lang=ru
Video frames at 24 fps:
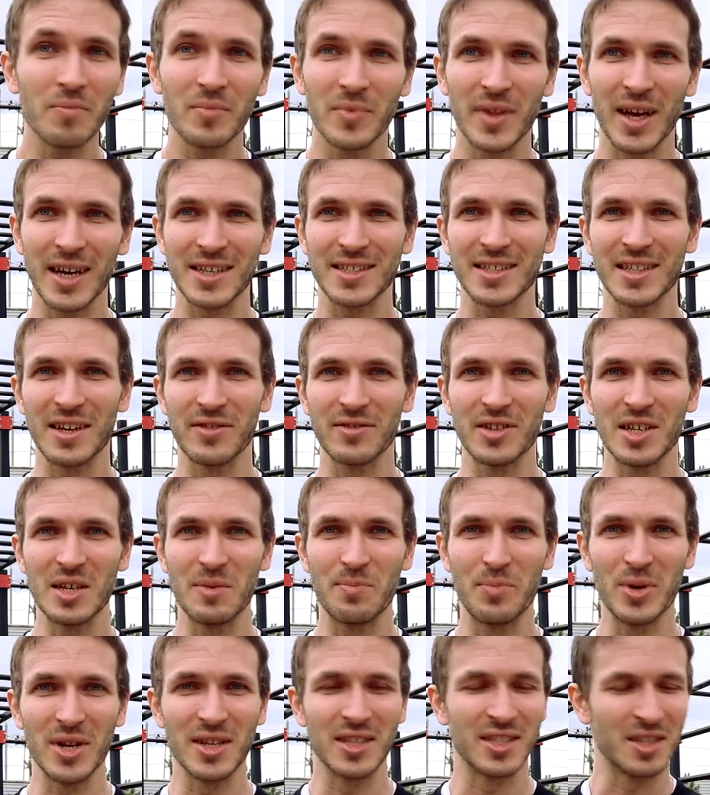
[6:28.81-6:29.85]
основные
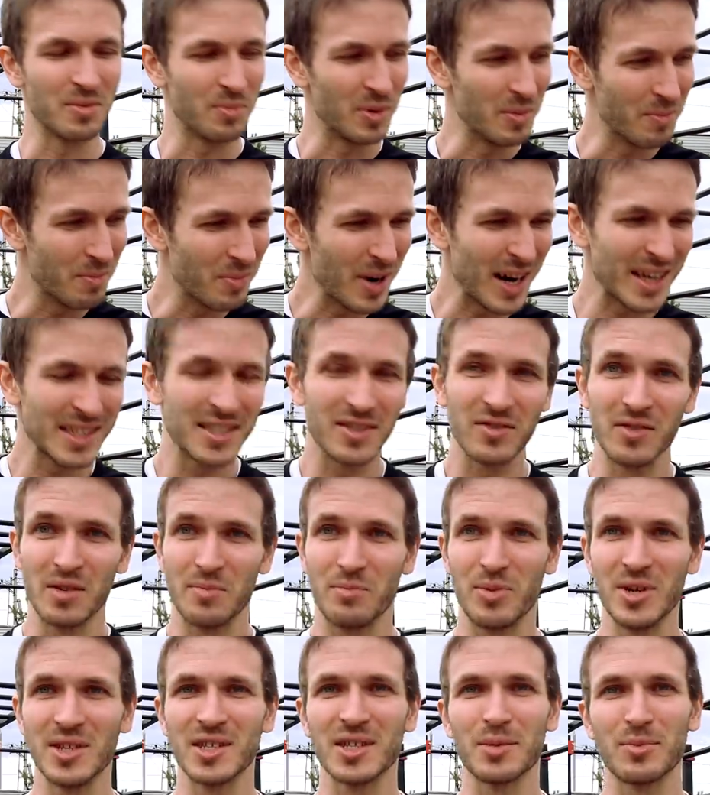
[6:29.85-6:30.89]
принципы, базовые
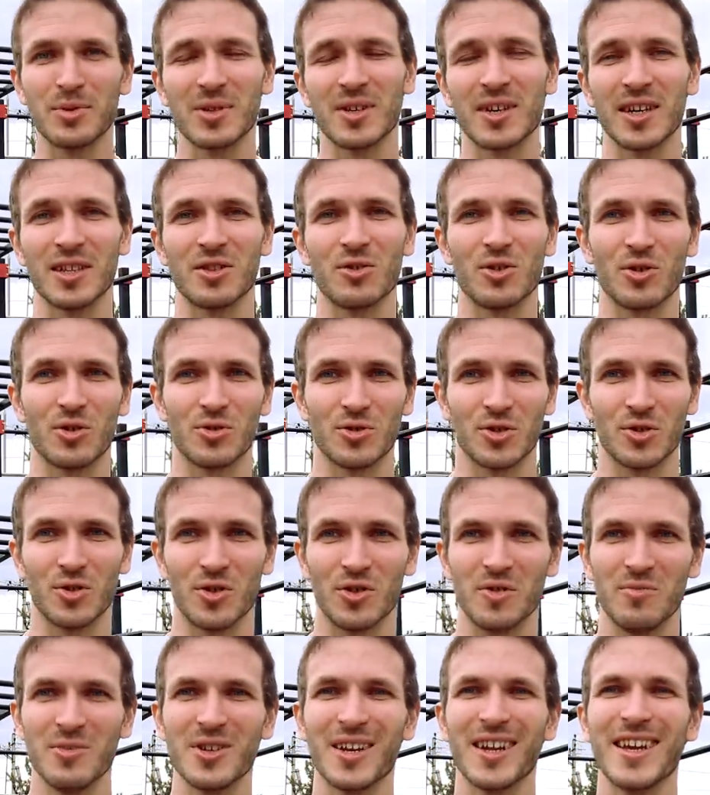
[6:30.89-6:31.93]
принципы, на которых
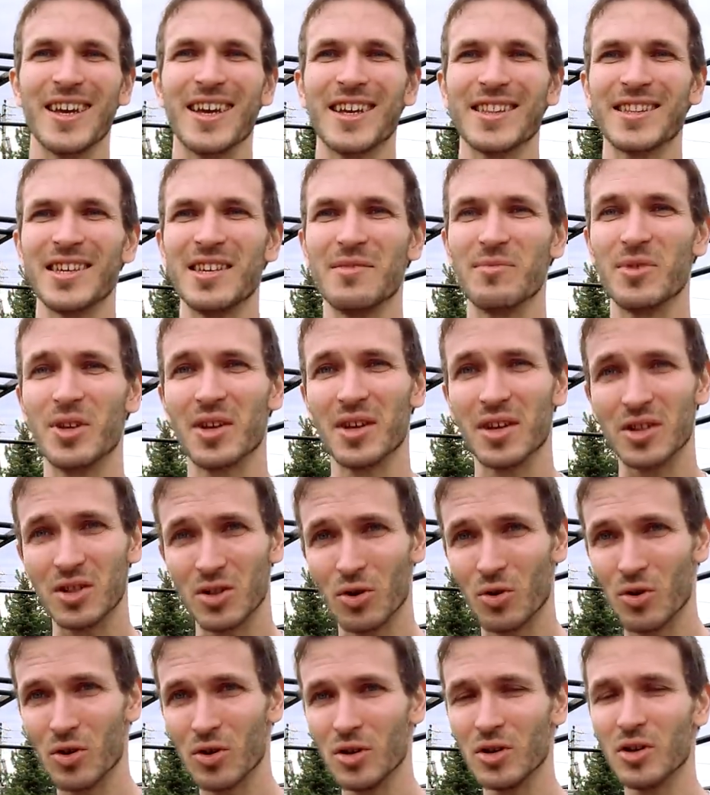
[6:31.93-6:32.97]
устроен мир, это именно
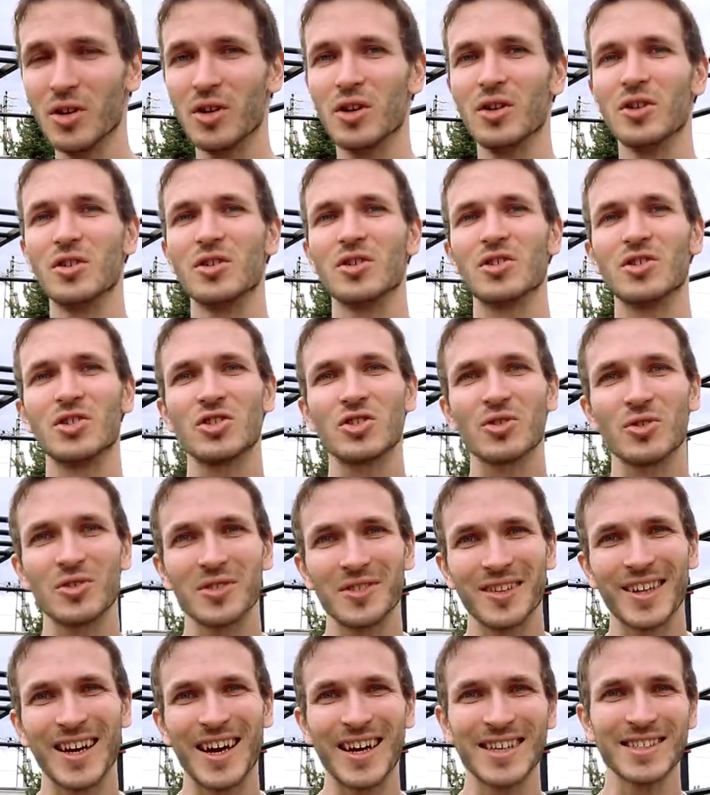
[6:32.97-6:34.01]
то, что
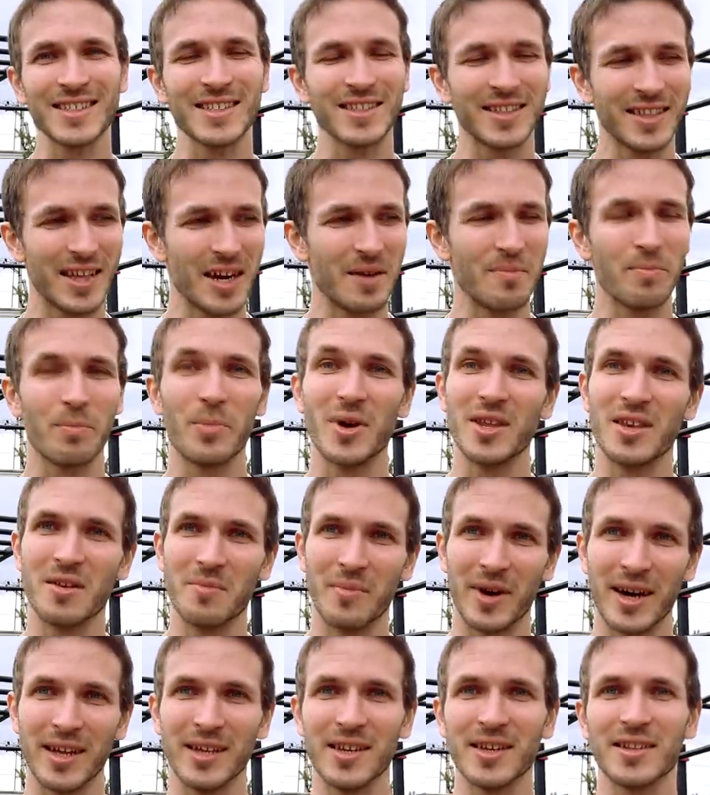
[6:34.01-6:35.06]
даст нам
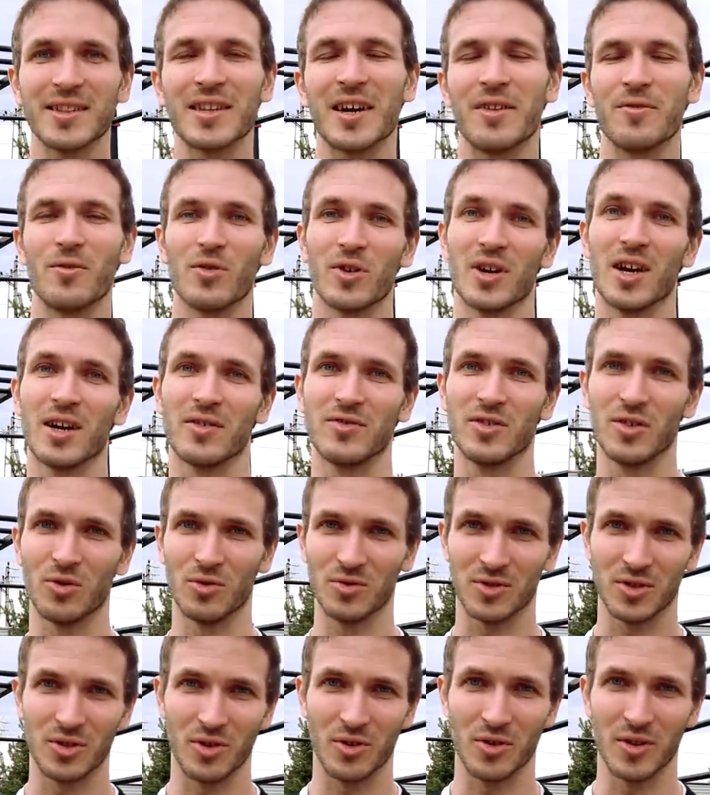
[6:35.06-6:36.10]
понимание того, как все
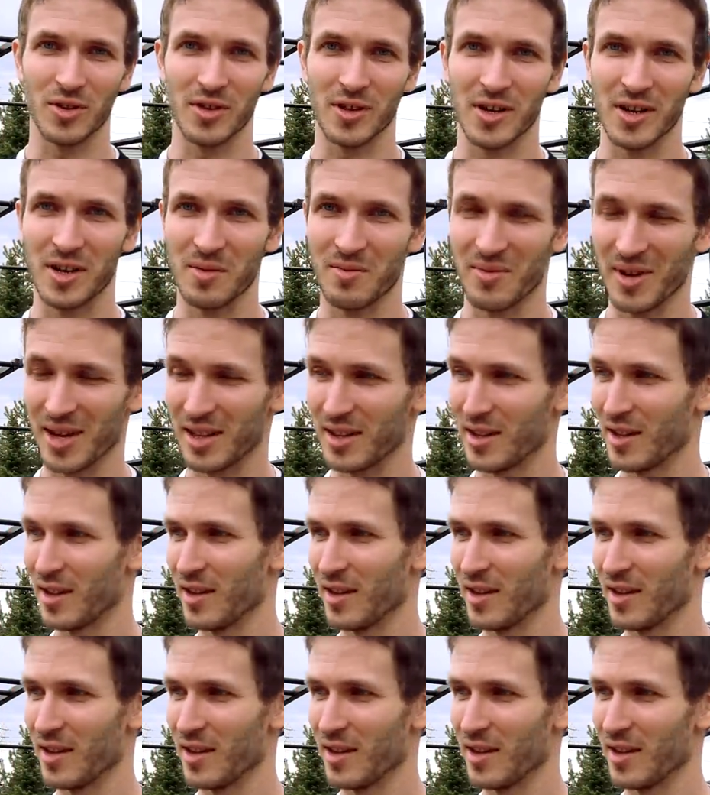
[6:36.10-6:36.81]
устроено, ребят.